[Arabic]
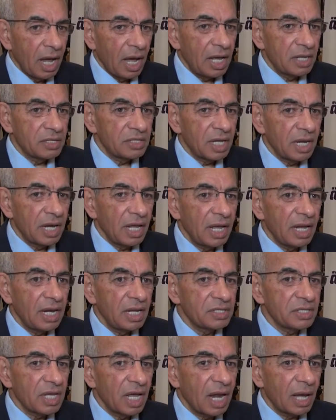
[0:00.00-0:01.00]

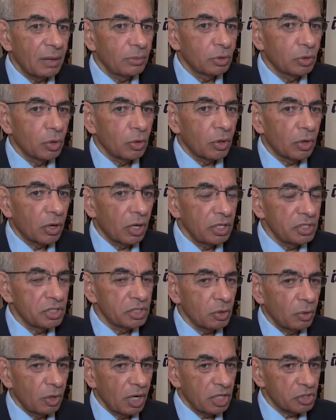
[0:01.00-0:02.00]
الذي يلعب الدور
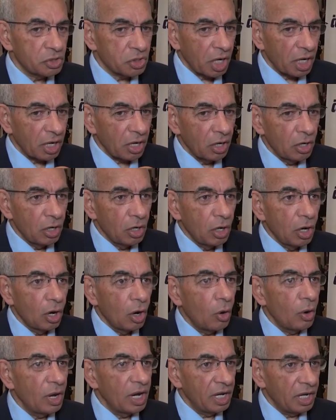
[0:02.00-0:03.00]
الرئيسي ولا شك
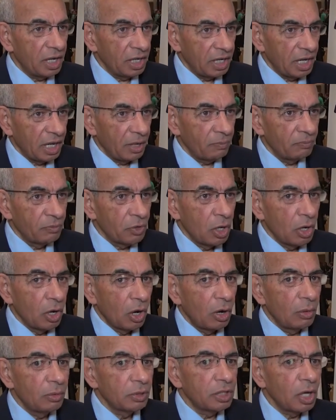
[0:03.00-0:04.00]
هو الإعلام
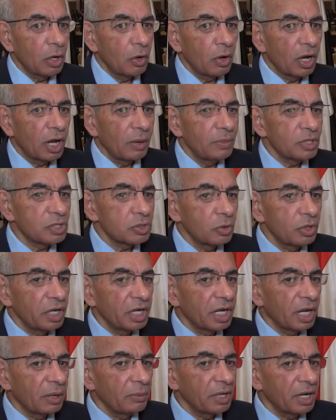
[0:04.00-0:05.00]
وبالتالي هناك
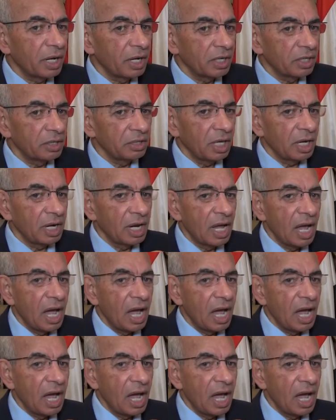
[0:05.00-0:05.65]
مسؤولية كبيرة جدا